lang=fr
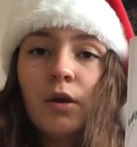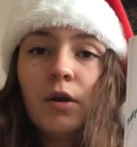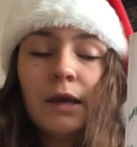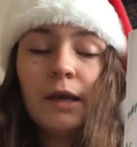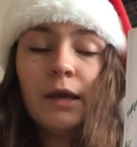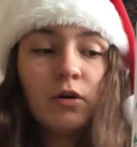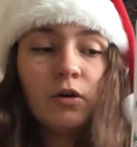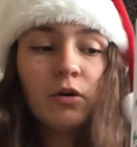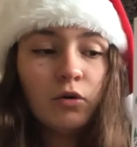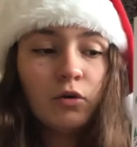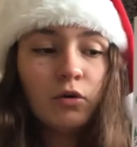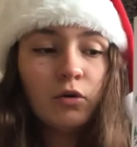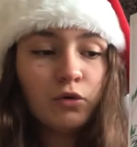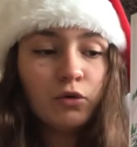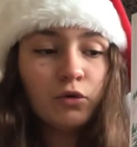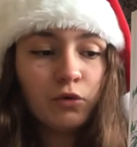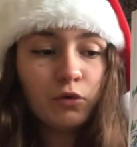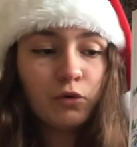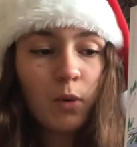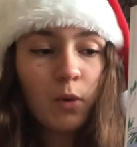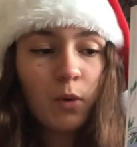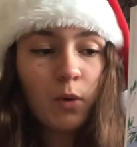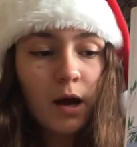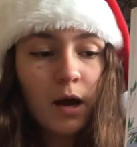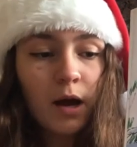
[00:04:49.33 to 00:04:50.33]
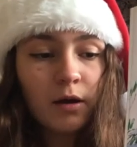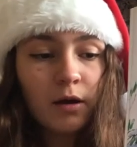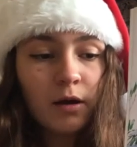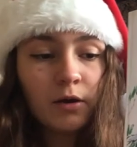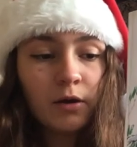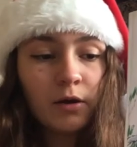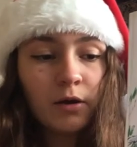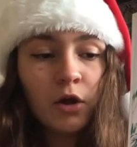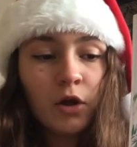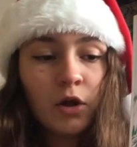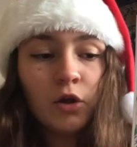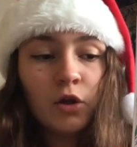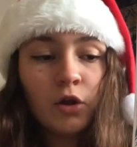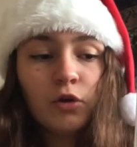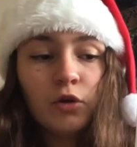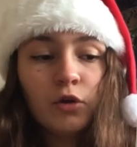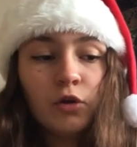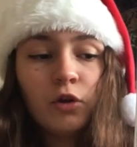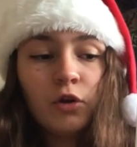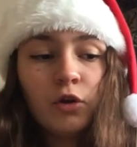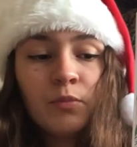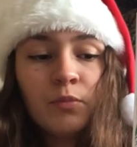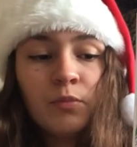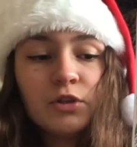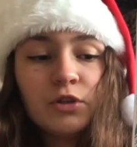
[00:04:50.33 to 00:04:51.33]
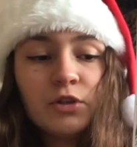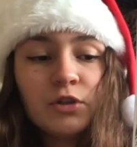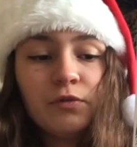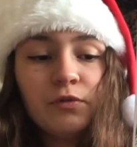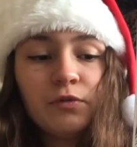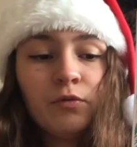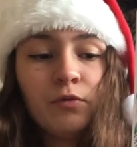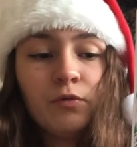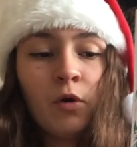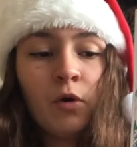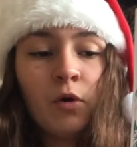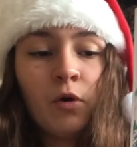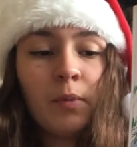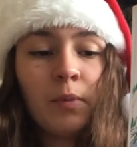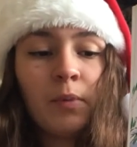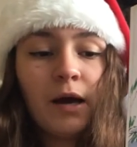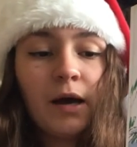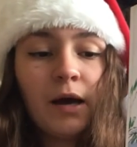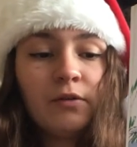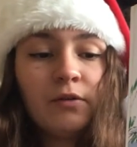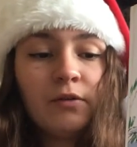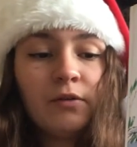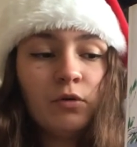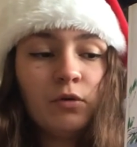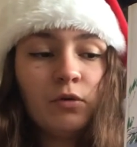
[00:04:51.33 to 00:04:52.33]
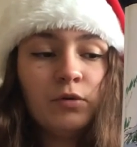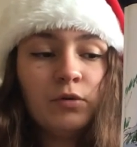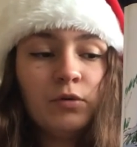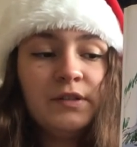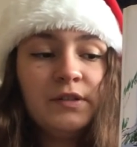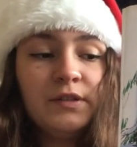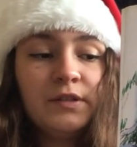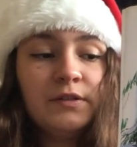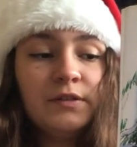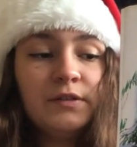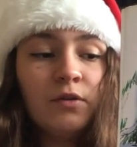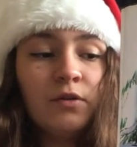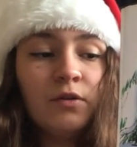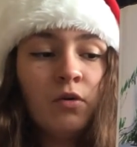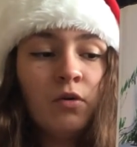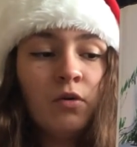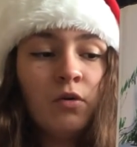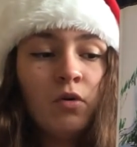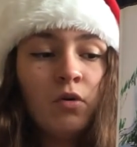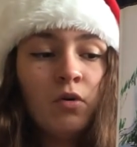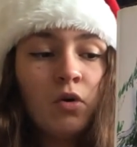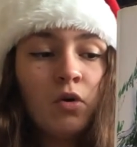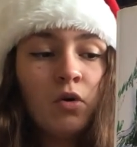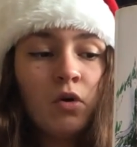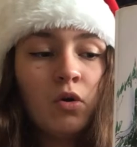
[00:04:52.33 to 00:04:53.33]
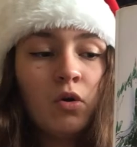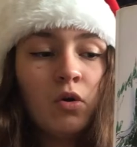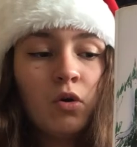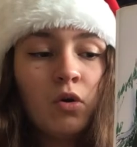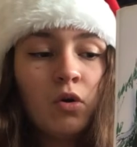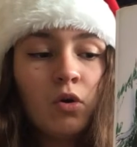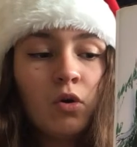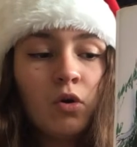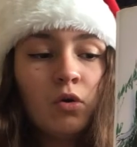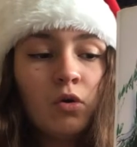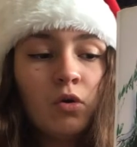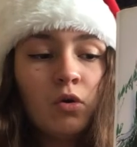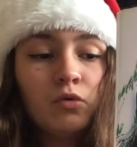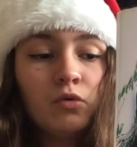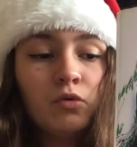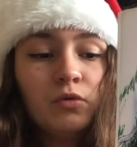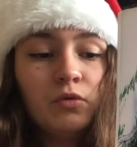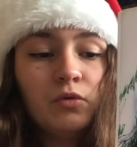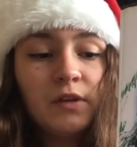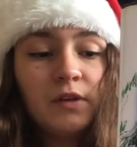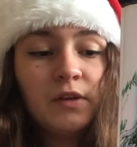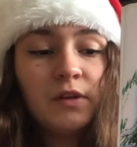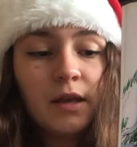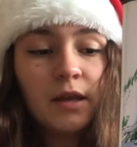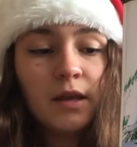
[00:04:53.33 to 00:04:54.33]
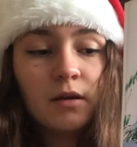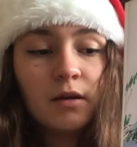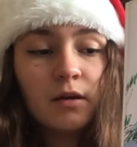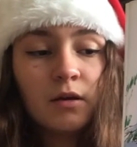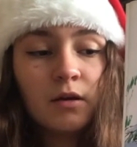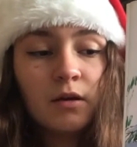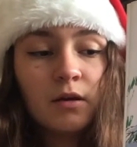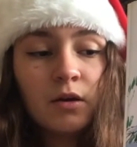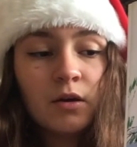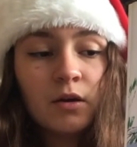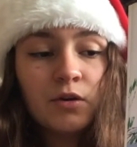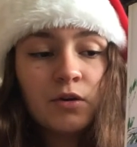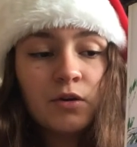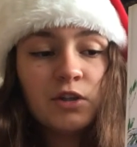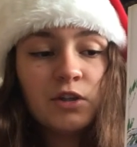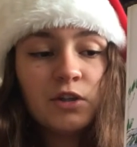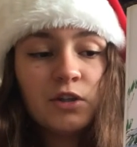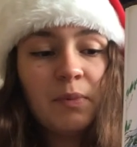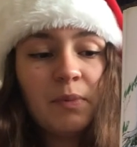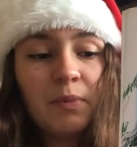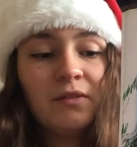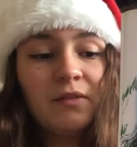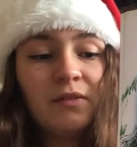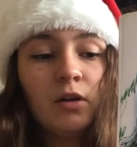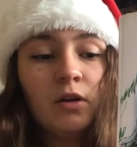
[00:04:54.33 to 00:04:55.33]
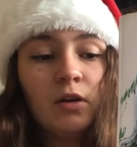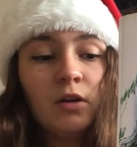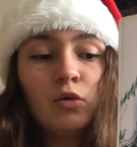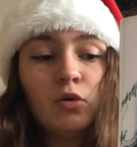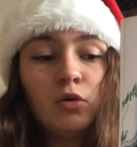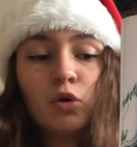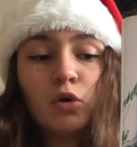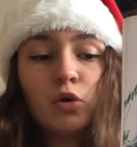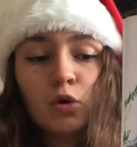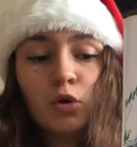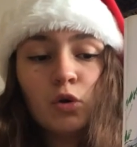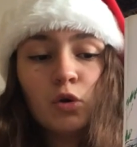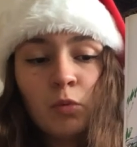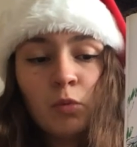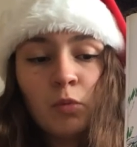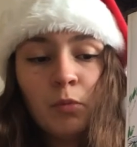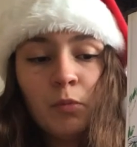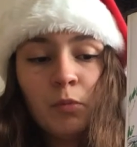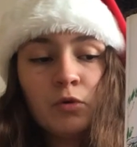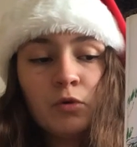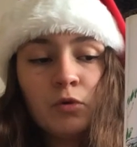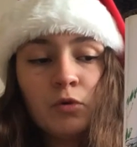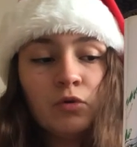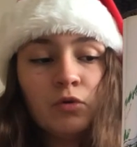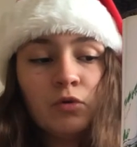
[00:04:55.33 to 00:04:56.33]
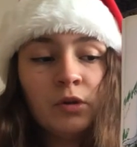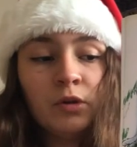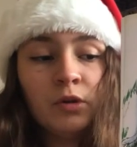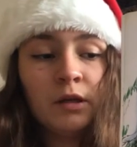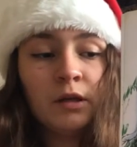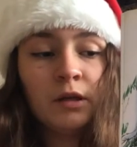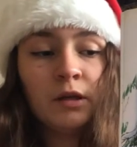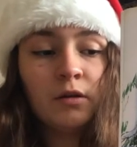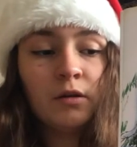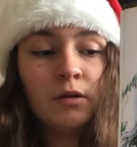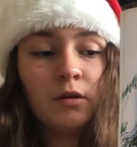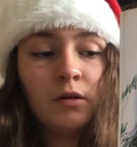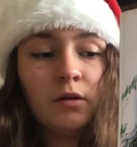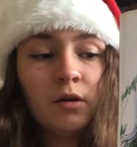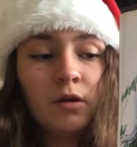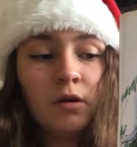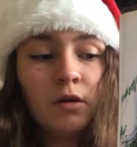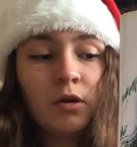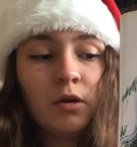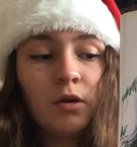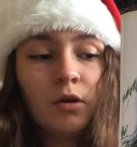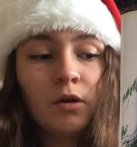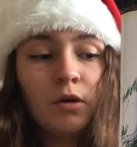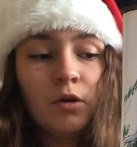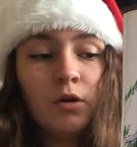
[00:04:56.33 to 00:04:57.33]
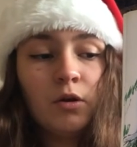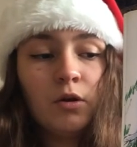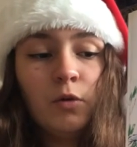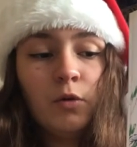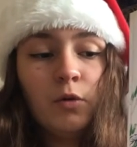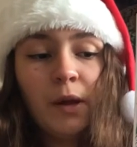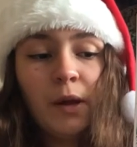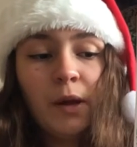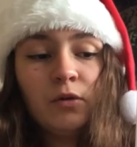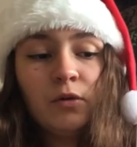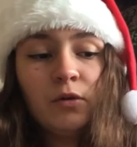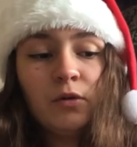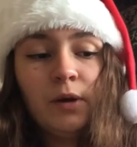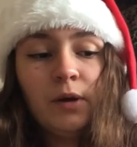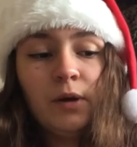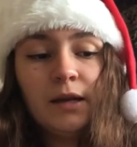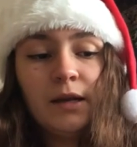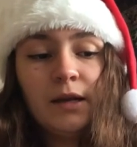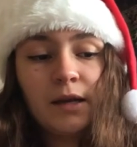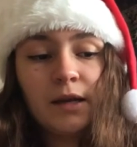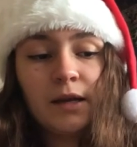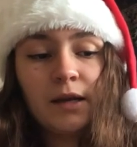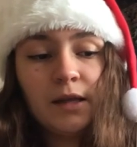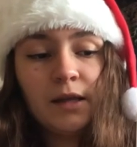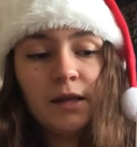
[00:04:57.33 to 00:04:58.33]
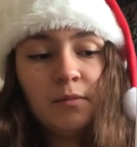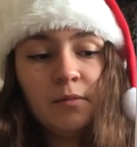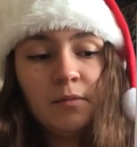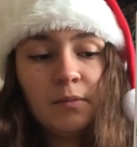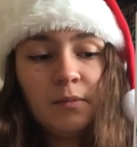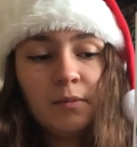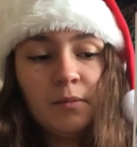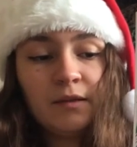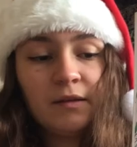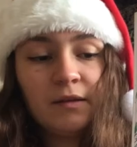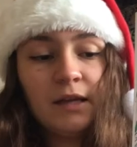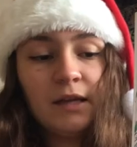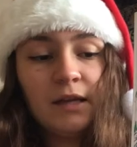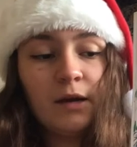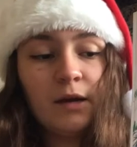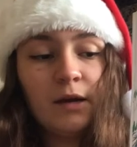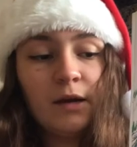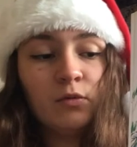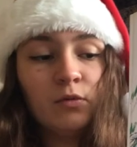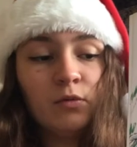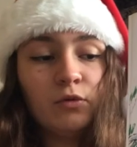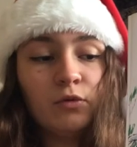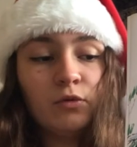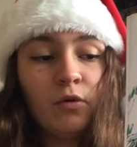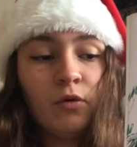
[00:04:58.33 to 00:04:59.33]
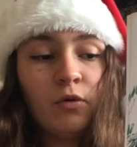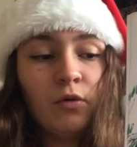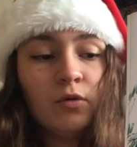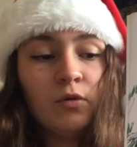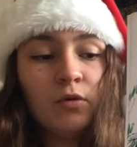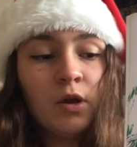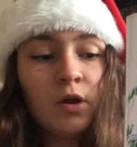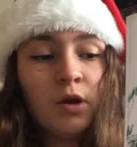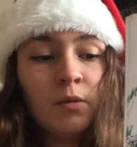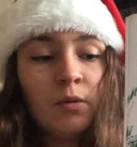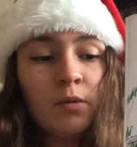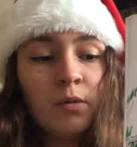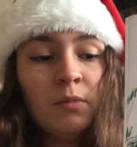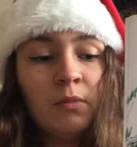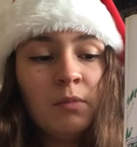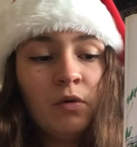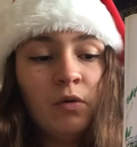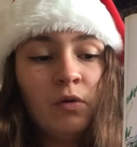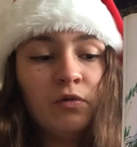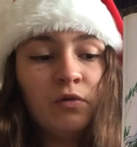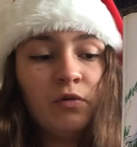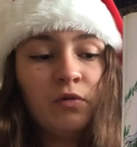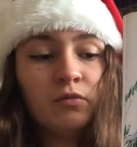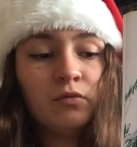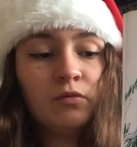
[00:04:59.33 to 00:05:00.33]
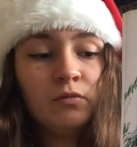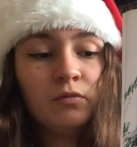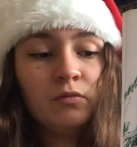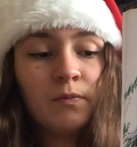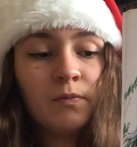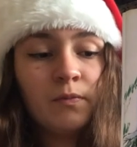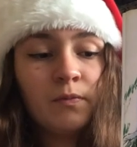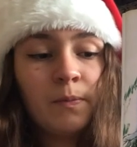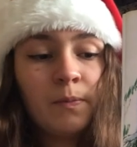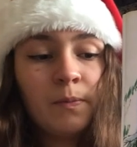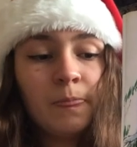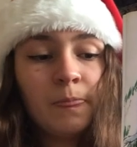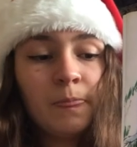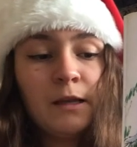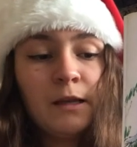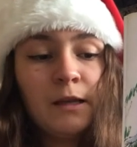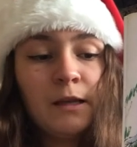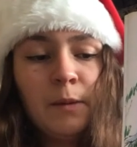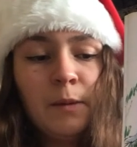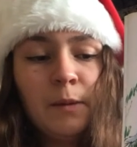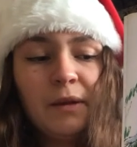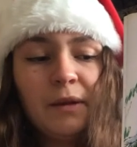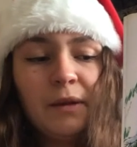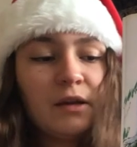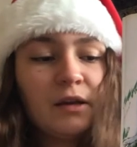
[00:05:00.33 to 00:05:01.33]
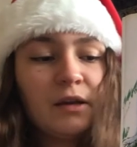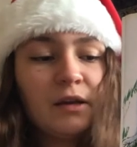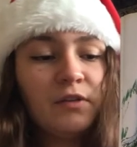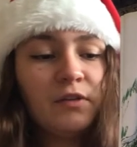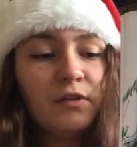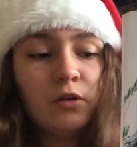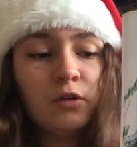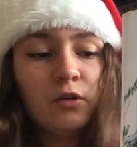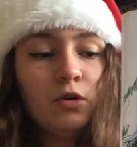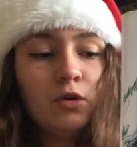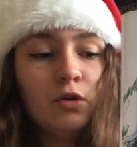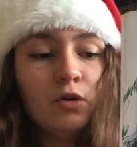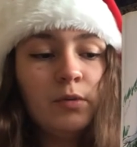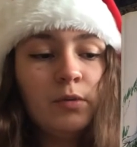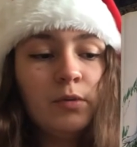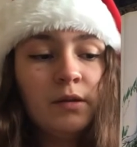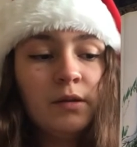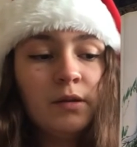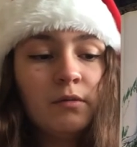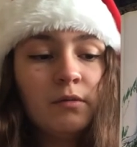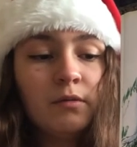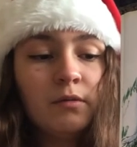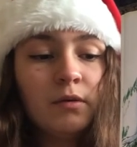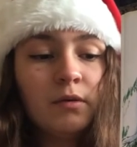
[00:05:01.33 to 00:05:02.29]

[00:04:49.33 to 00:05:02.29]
Et quand le soir, Tom Chiffon l'embrasse en lui disant Tu sais, j'ai passé une rudement bonne journée. Le Père Noël rit parce qu'il est content, mais au fond, il n'est pas très fier de lui.